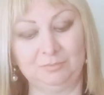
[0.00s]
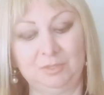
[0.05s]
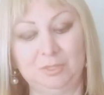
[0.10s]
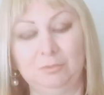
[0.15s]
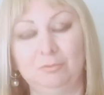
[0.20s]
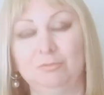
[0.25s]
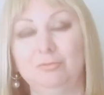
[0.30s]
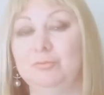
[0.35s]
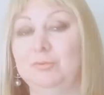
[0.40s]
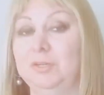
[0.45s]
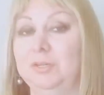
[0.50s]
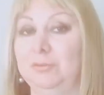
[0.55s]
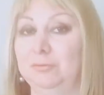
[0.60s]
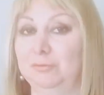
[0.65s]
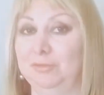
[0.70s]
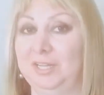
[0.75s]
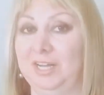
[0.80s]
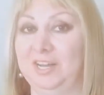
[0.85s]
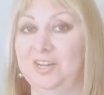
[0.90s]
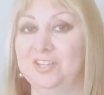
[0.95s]

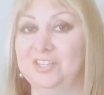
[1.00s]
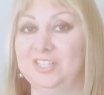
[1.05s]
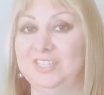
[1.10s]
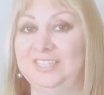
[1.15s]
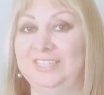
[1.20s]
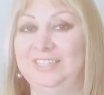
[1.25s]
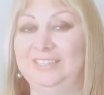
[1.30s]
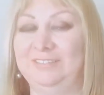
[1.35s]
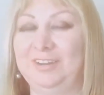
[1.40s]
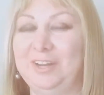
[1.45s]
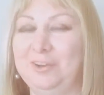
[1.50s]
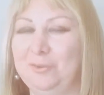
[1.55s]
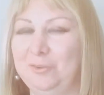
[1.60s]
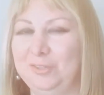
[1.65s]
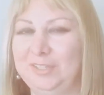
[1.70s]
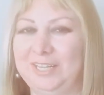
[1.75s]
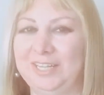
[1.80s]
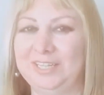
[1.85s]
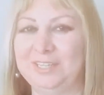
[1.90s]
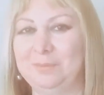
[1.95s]
Venüs-Uranüs karşıtlığı var.
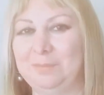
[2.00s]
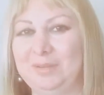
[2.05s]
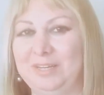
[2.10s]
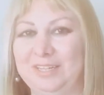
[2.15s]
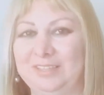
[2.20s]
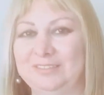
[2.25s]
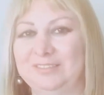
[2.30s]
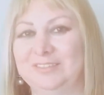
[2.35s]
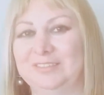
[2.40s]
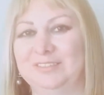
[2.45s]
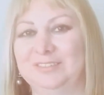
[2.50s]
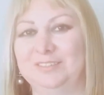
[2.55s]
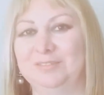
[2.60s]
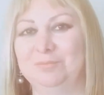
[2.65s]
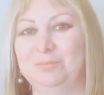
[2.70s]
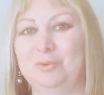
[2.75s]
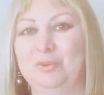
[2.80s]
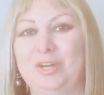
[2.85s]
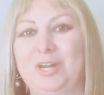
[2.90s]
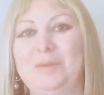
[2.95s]
Ondan da biraz
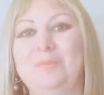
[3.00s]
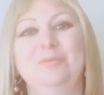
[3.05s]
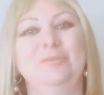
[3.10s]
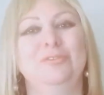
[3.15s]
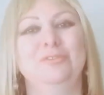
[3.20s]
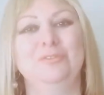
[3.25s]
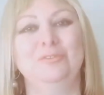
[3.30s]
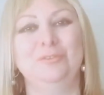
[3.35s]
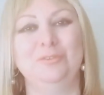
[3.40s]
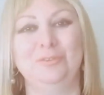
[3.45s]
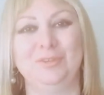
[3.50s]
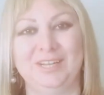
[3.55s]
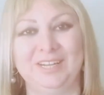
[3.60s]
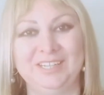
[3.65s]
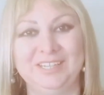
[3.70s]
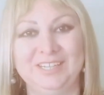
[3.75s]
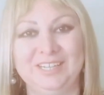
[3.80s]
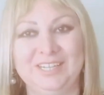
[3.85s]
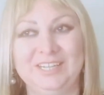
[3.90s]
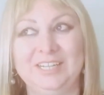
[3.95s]
moral
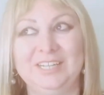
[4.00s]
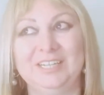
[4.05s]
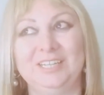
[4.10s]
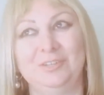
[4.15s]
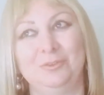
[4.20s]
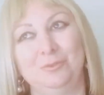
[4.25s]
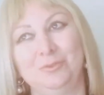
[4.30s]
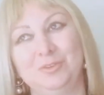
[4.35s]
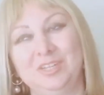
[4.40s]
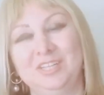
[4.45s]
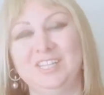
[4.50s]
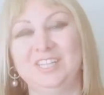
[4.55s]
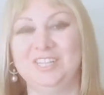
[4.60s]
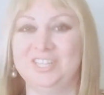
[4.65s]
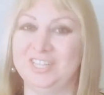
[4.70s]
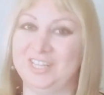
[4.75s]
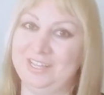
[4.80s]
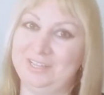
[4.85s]
bozukluğuyla 12.